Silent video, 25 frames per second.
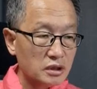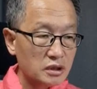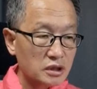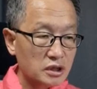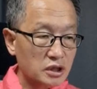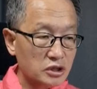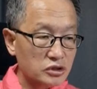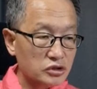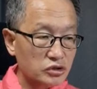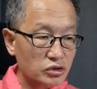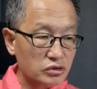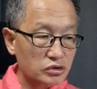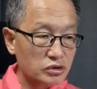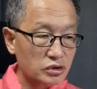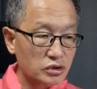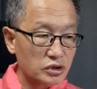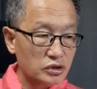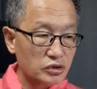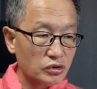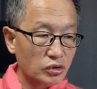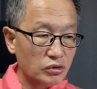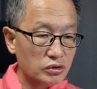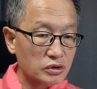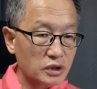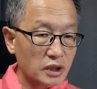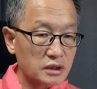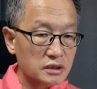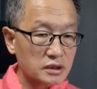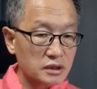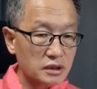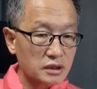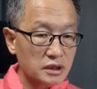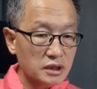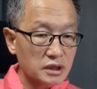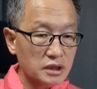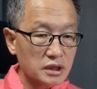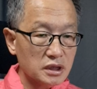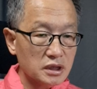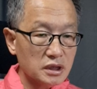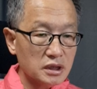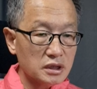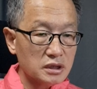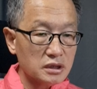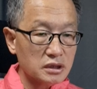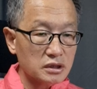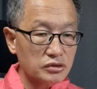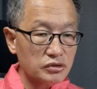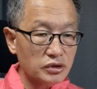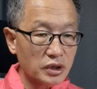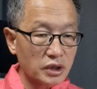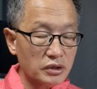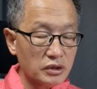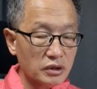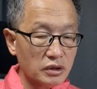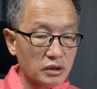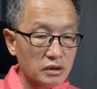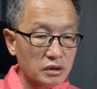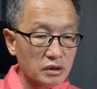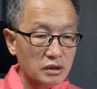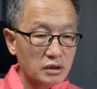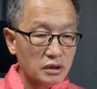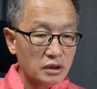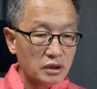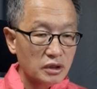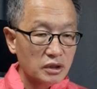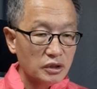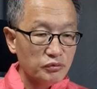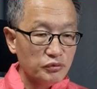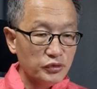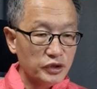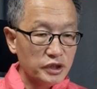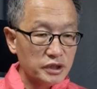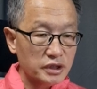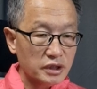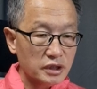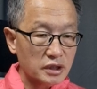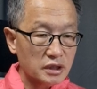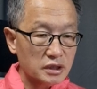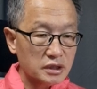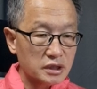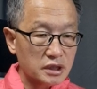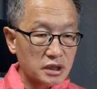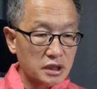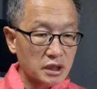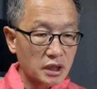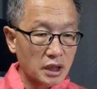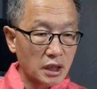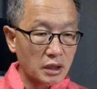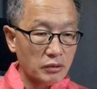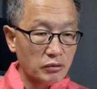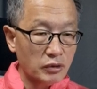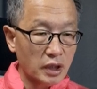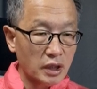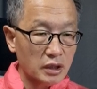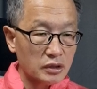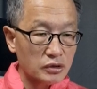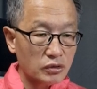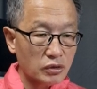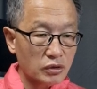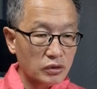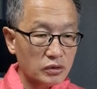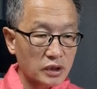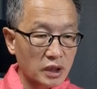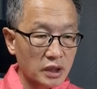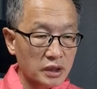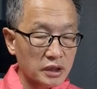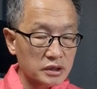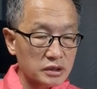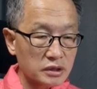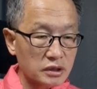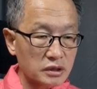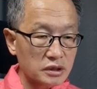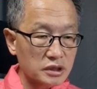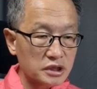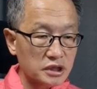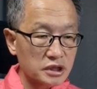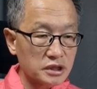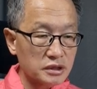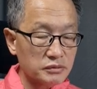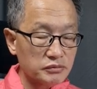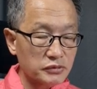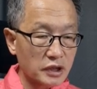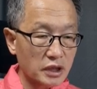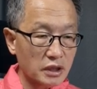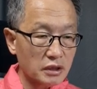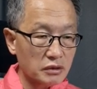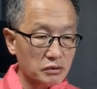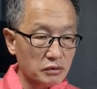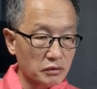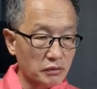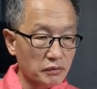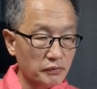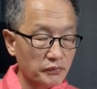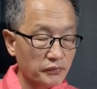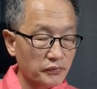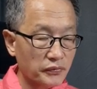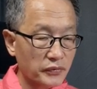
극소수의 도당들의 이익을 위하여 민생을 기아와 토탄에서 신음케 하고